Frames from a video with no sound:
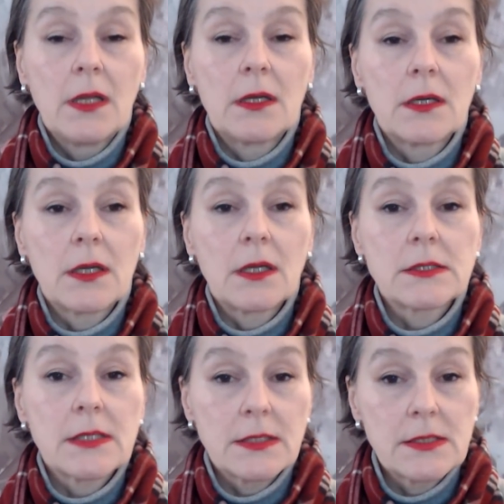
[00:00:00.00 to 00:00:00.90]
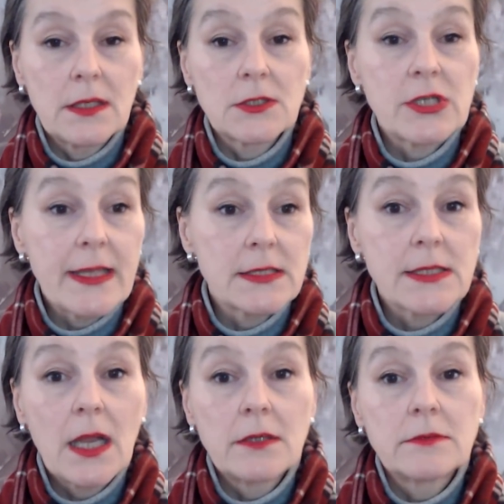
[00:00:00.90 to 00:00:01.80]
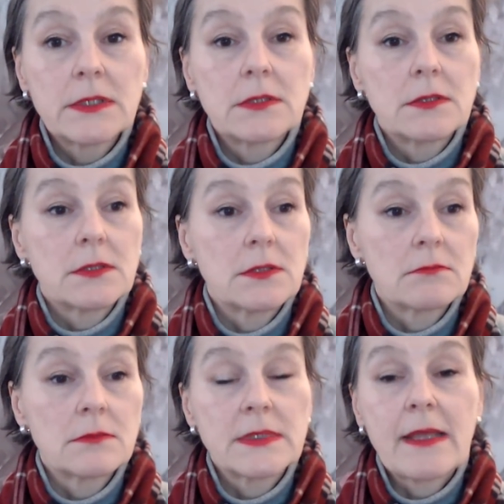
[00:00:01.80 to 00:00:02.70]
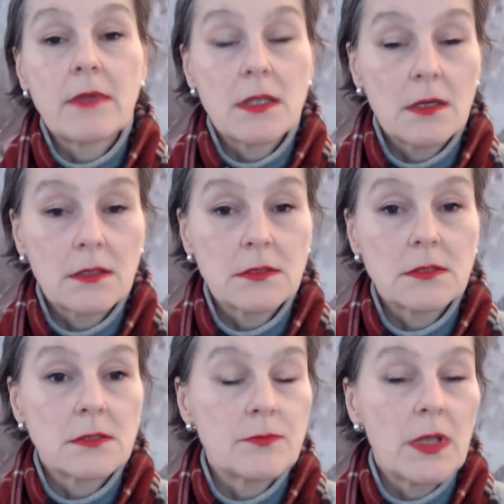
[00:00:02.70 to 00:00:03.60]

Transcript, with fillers: э, как сказал Джейк Салливан, э, советник э,